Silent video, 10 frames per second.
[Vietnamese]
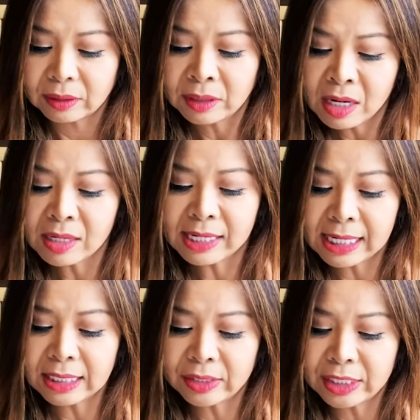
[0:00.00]
Nhưng
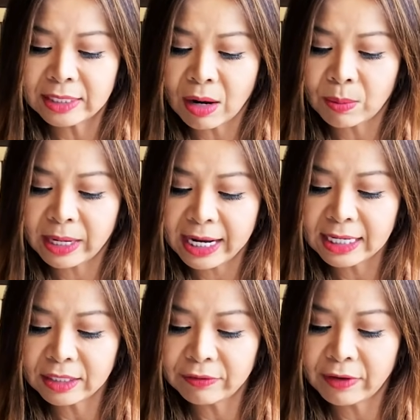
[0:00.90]
khi người chồng hay
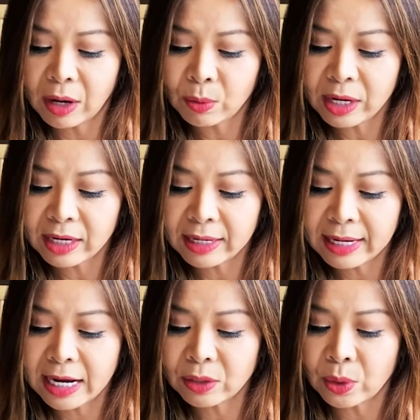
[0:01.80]
người vợ qua
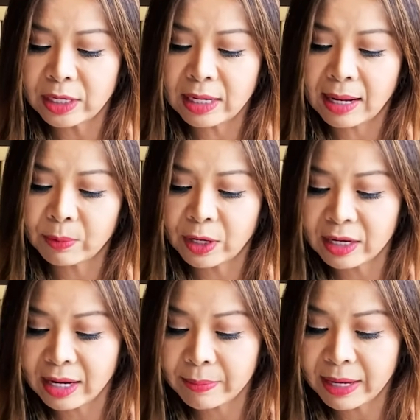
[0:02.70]
Canada rồi đi làm khoảng
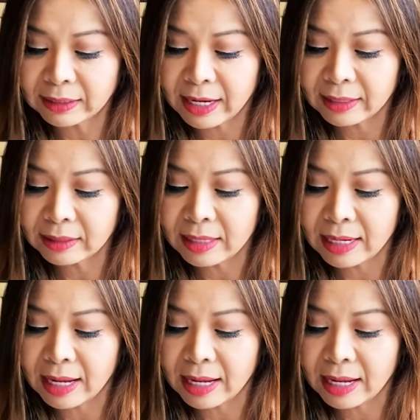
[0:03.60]
hai ba tháng thì